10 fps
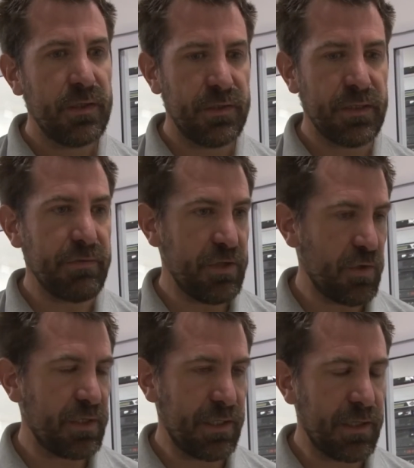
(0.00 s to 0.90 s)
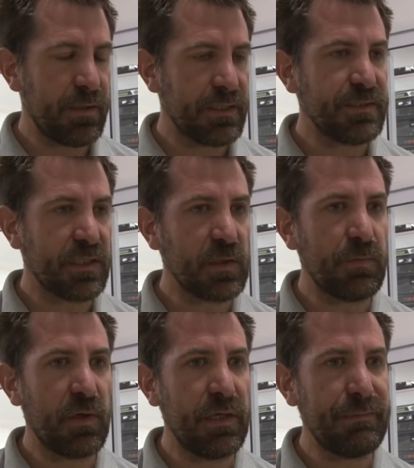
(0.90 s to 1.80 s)
eh, debido a, ciertos
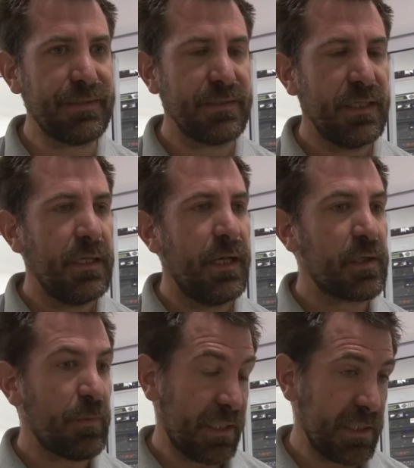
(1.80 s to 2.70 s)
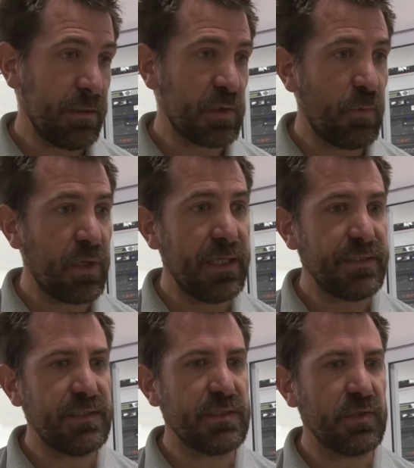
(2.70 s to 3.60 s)
problemas, la cooperativa tomó la
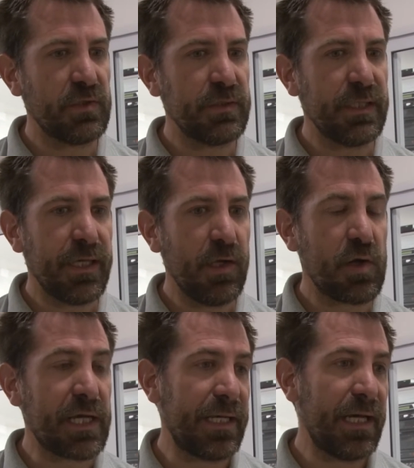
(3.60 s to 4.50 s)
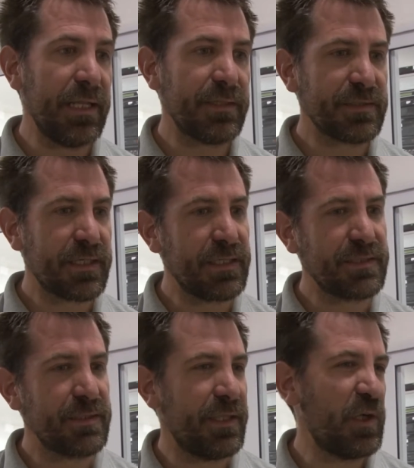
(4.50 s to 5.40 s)
decisión de los canales que
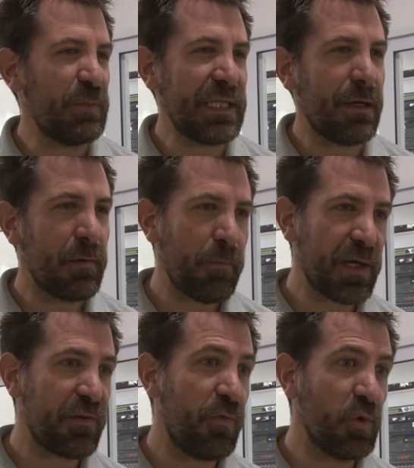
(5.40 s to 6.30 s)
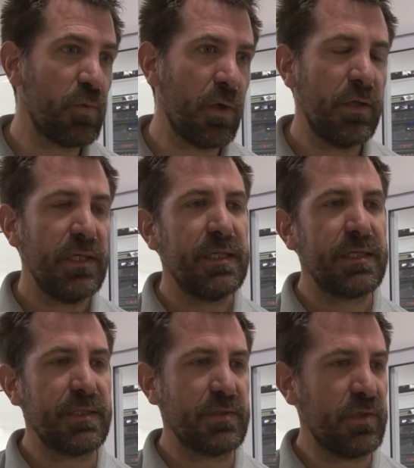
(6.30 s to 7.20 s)
se denominaban Pack Fútbol,
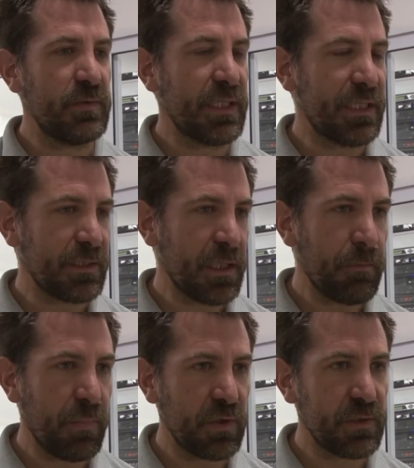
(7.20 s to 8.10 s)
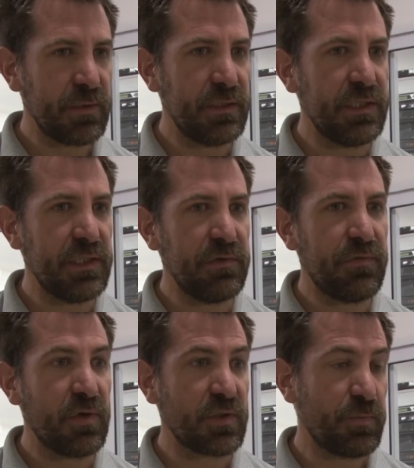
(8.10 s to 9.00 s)
que son TNT Sport y
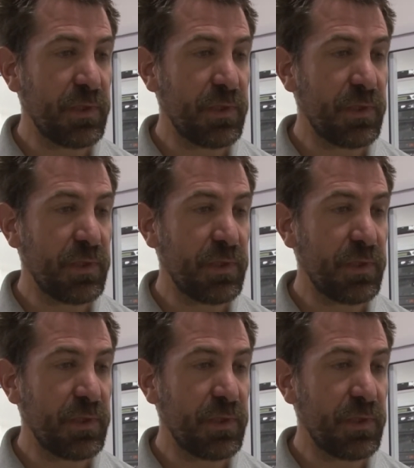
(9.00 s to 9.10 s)
Fox